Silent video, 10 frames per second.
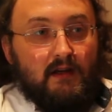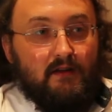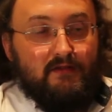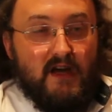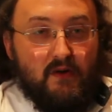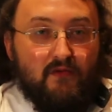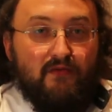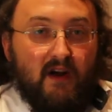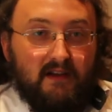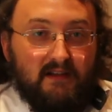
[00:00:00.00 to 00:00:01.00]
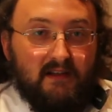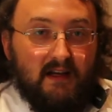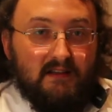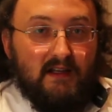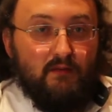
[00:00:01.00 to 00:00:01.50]
Второй фактор
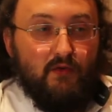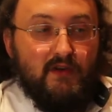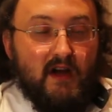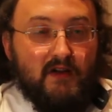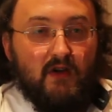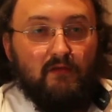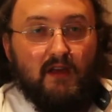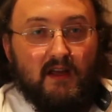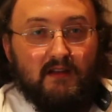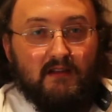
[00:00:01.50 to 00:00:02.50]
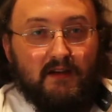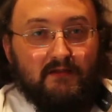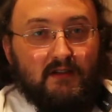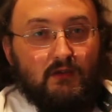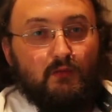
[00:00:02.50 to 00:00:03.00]
о самой аюрведе, да,
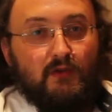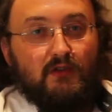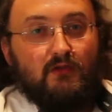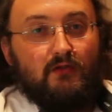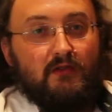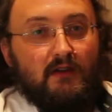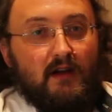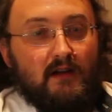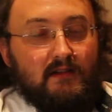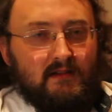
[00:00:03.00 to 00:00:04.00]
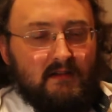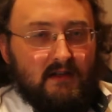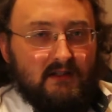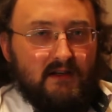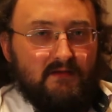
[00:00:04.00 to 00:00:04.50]
все думают, что это какая-то
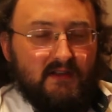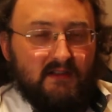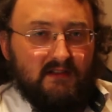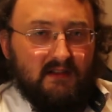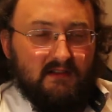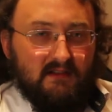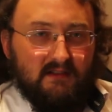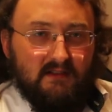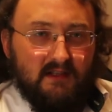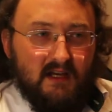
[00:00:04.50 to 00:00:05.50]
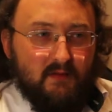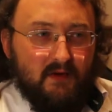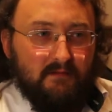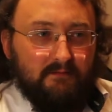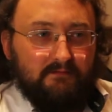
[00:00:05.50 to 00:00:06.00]
сложившаяся
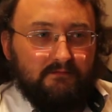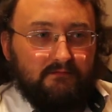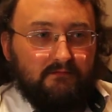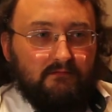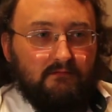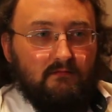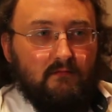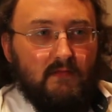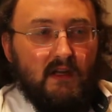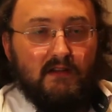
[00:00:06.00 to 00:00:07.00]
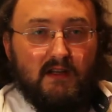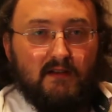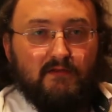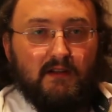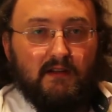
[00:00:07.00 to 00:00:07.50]
система,
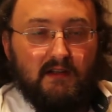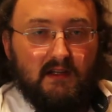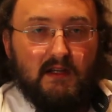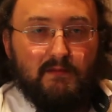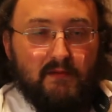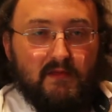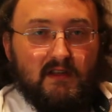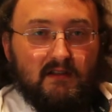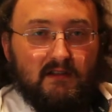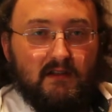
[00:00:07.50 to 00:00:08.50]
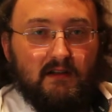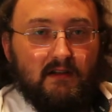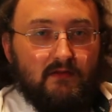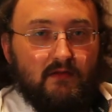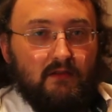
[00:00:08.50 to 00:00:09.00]
древние книги по медицине,
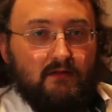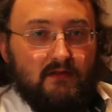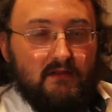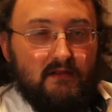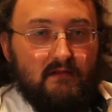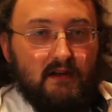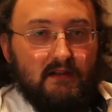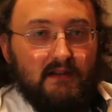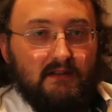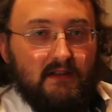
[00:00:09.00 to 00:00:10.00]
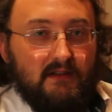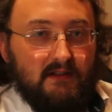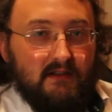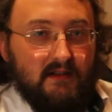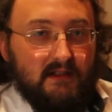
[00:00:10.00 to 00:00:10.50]
которые существовали, да,
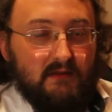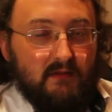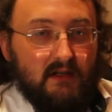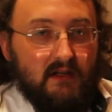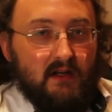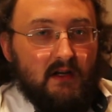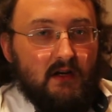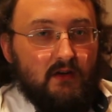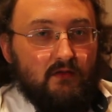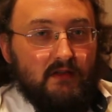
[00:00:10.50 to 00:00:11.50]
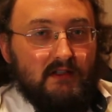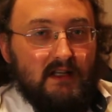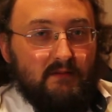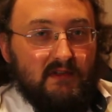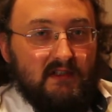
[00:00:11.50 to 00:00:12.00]
тысячелетиями. Но на
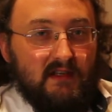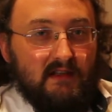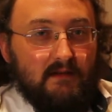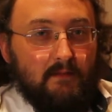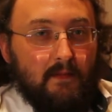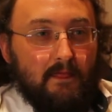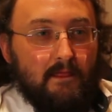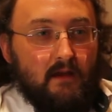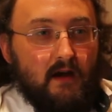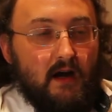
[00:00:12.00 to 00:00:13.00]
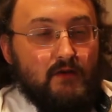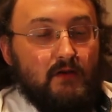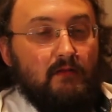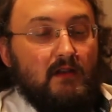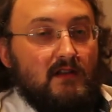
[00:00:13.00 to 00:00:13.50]
самом деле
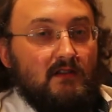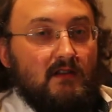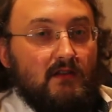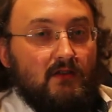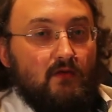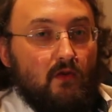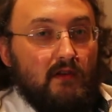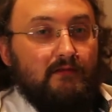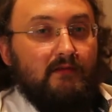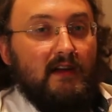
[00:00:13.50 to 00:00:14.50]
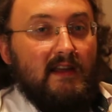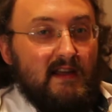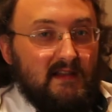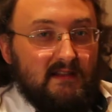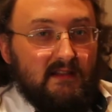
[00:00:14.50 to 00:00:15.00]
аюрведические школы в
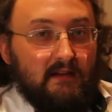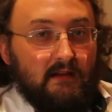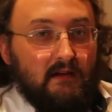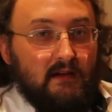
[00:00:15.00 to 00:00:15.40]
Индии